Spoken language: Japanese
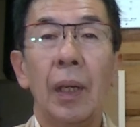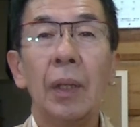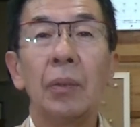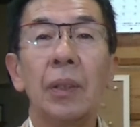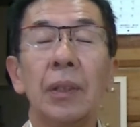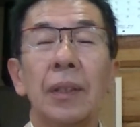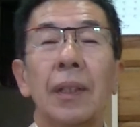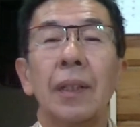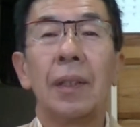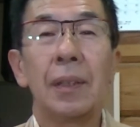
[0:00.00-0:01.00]
はいこんにちは
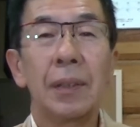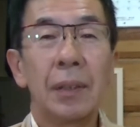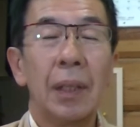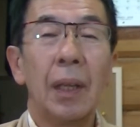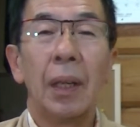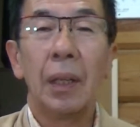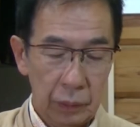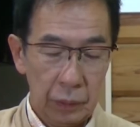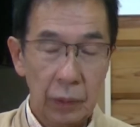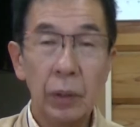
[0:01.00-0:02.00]
魚です
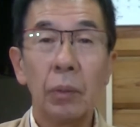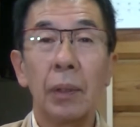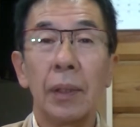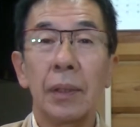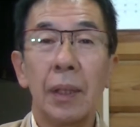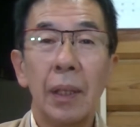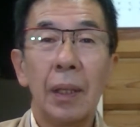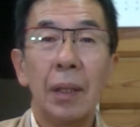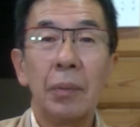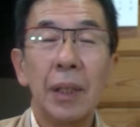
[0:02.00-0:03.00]
今日はですね、
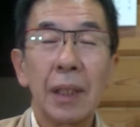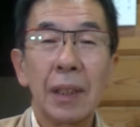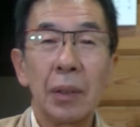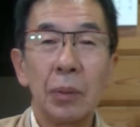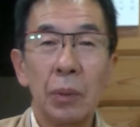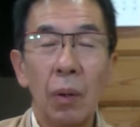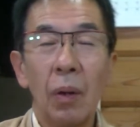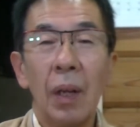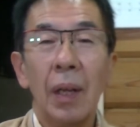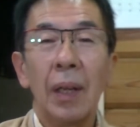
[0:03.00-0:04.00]
えー、皆さんを、
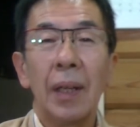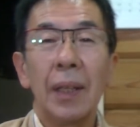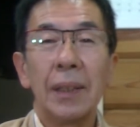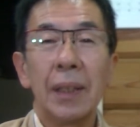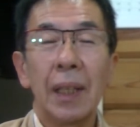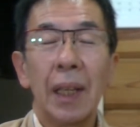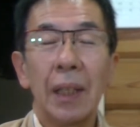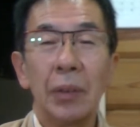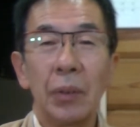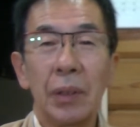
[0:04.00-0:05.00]
えー、世
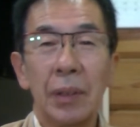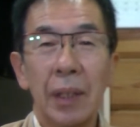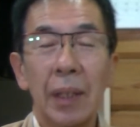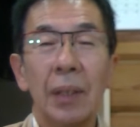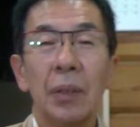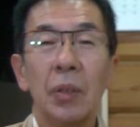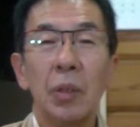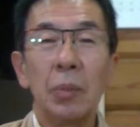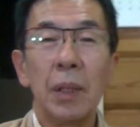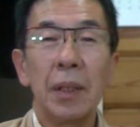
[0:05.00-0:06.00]
界のですね
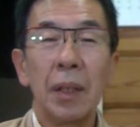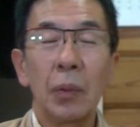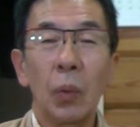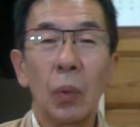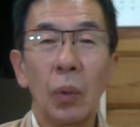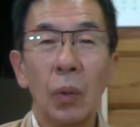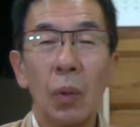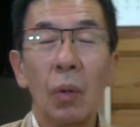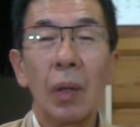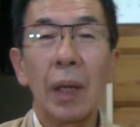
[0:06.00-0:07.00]
有名なところ
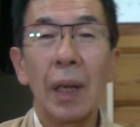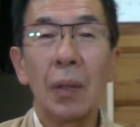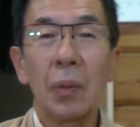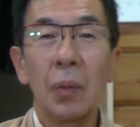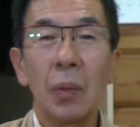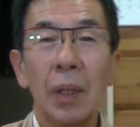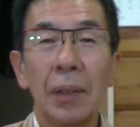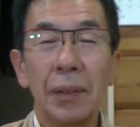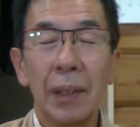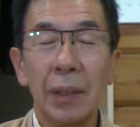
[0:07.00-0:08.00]
の観光
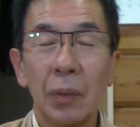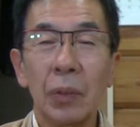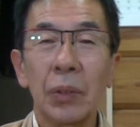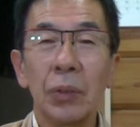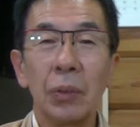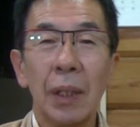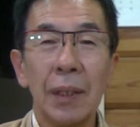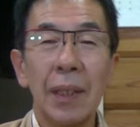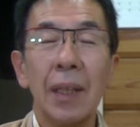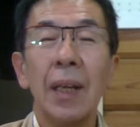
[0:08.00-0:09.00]
案内のツアー
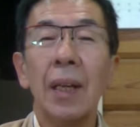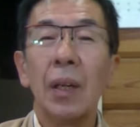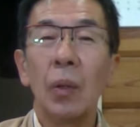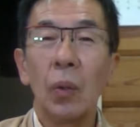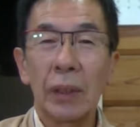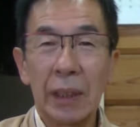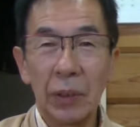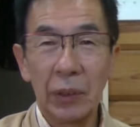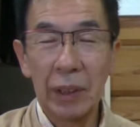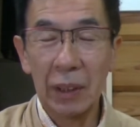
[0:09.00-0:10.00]
にお
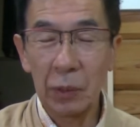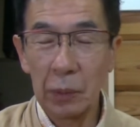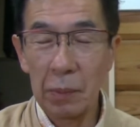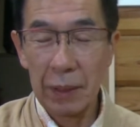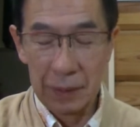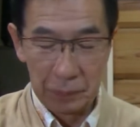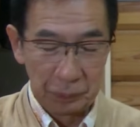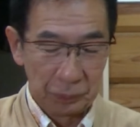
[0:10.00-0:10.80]
誘いしたいと思います